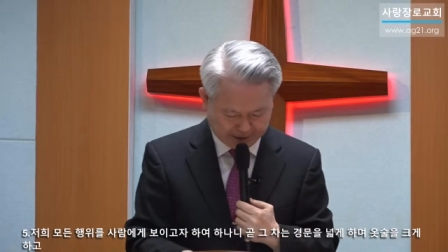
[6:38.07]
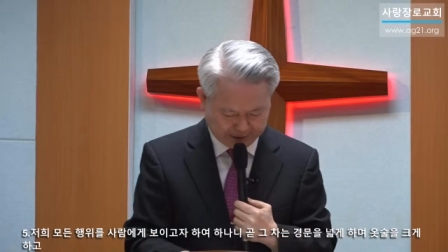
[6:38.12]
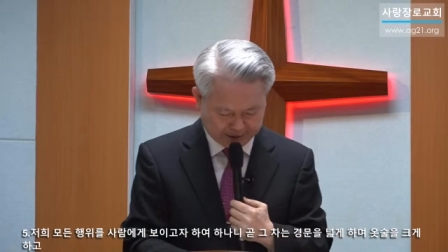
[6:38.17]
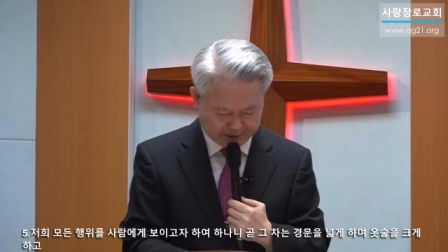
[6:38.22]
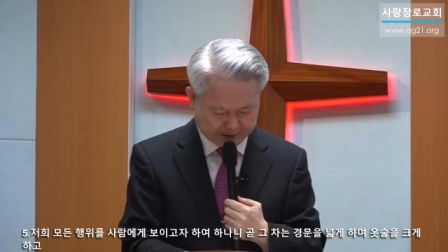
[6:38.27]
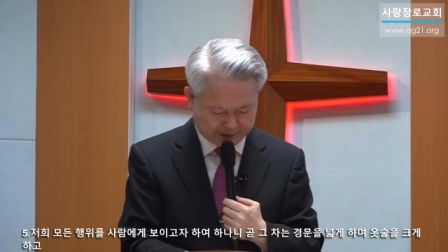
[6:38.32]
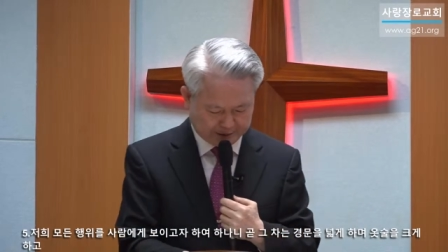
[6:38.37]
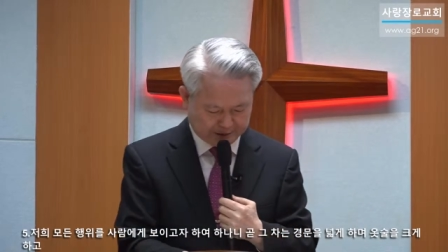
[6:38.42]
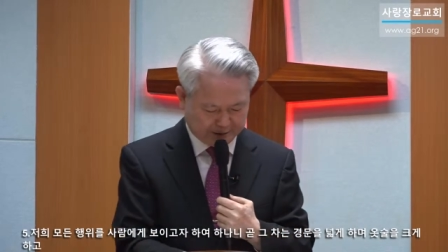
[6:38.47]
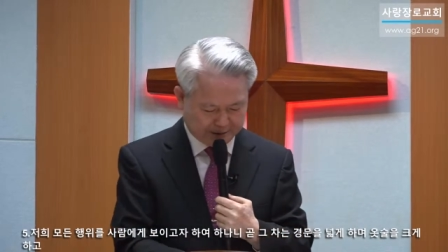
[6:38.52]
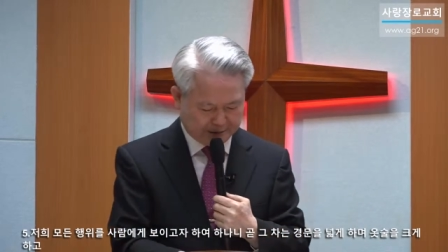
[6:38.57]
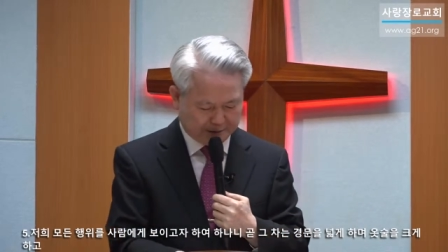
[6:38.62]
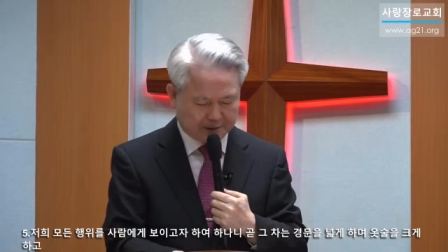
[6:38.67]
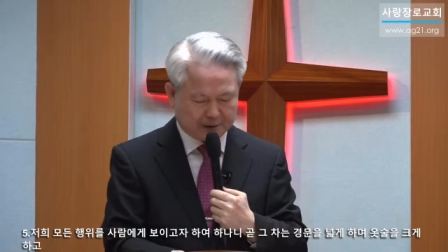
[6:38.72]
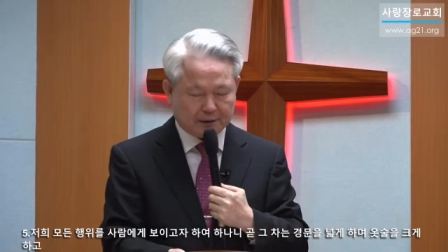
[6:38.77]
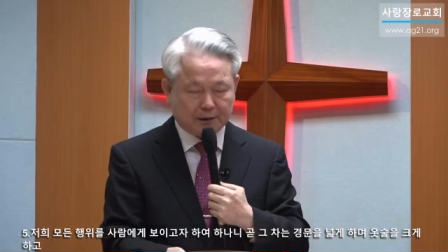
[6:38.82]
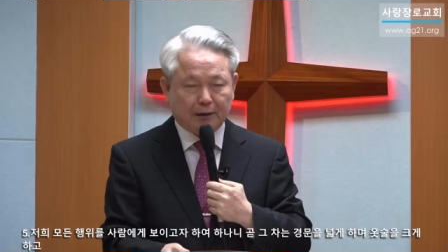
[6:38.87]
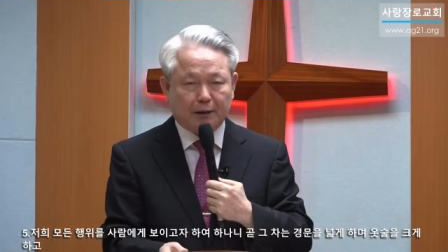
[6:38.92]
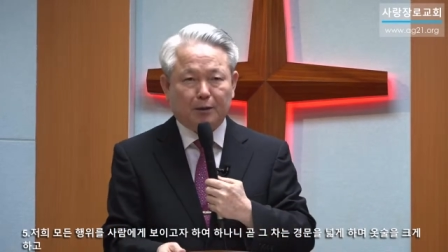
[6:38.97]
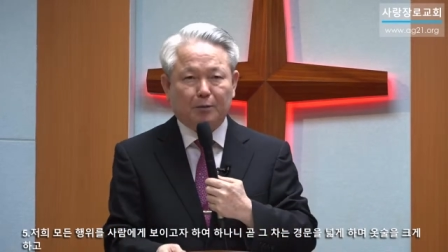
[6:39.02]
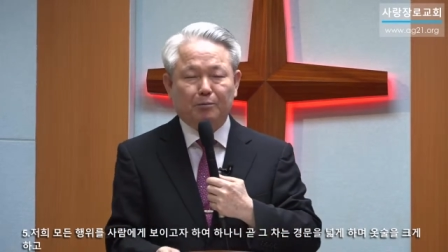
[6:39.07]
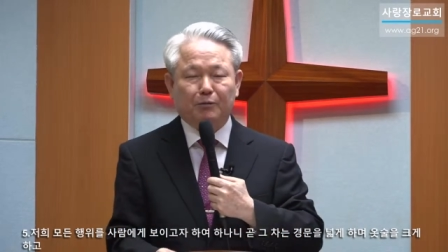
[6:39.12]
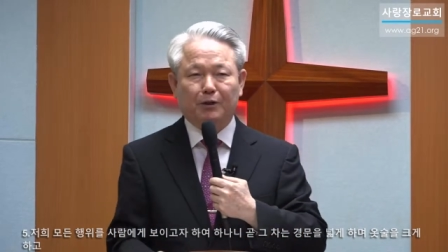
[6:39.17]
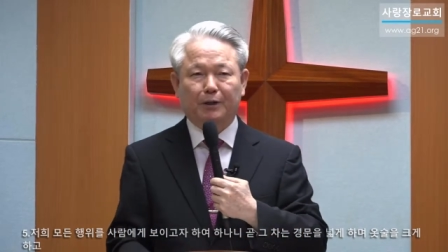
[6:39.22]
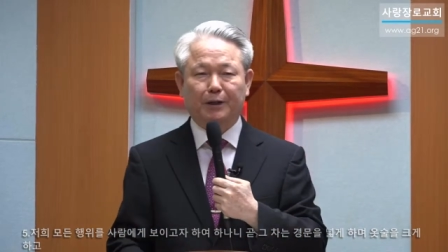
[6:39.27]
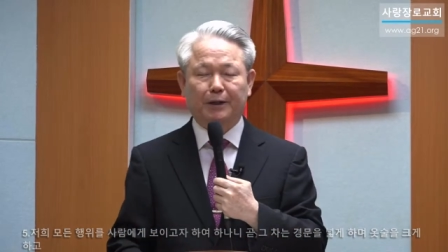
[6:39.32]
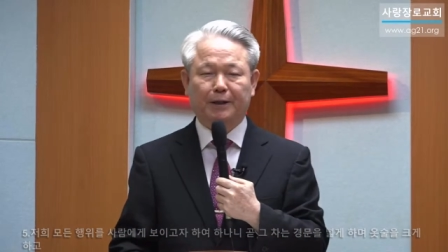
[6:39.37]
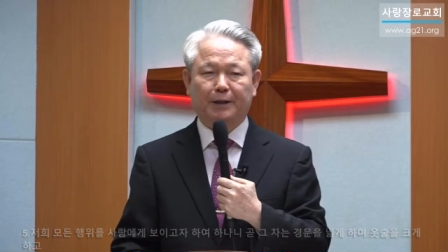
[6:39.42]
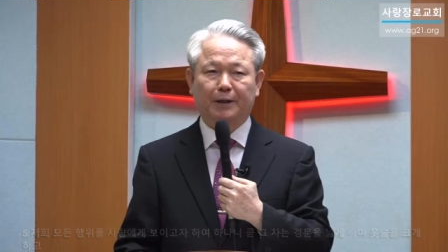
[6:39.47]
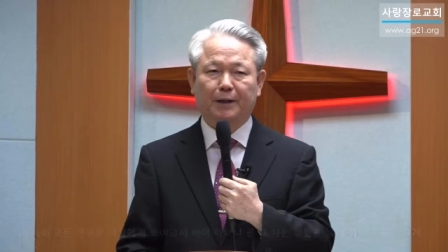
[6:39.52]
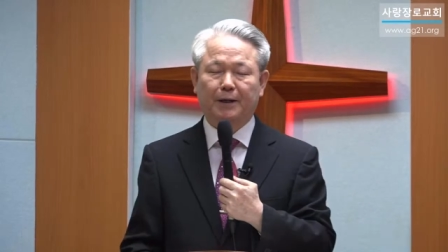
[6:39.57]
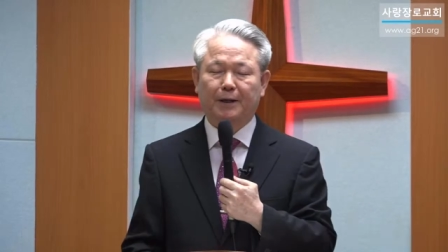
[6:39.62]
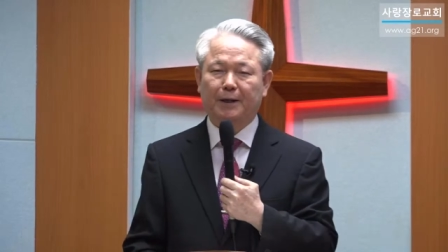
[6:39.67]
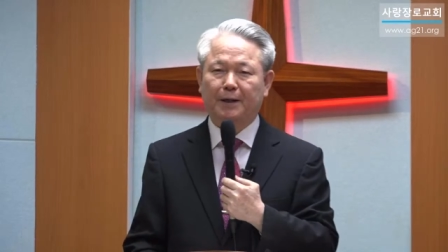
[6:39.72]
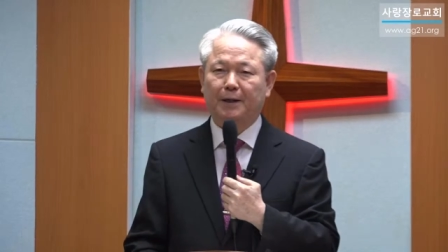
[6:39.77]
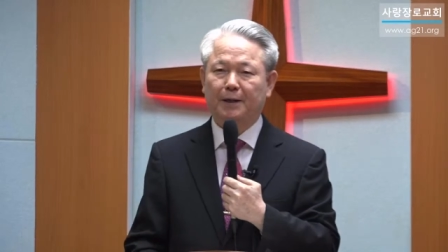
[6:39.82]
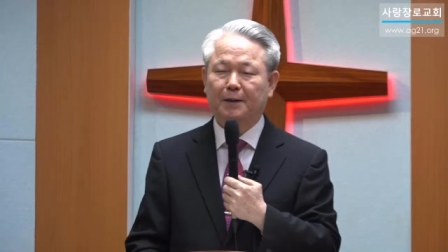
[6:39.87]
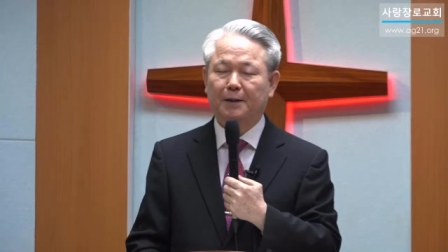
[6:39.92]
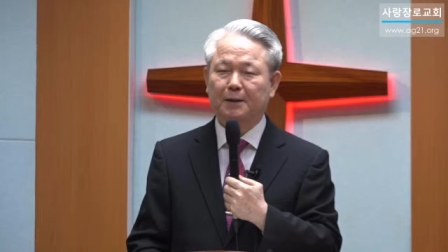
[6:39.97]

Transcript: 예, 사람들에게